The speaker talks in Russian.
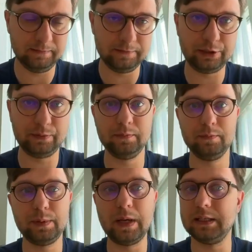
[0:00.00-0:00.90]
в этом
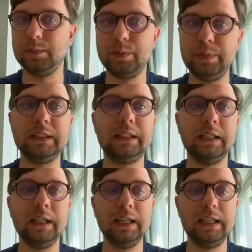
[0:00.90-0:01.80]
связанном
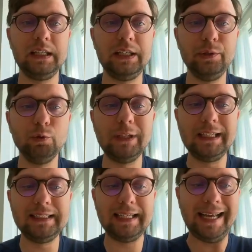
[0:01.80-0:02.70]
списке. И
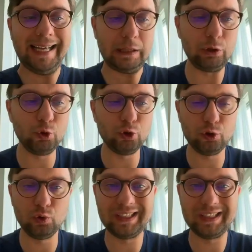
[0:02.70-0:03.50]
удалить n ноду с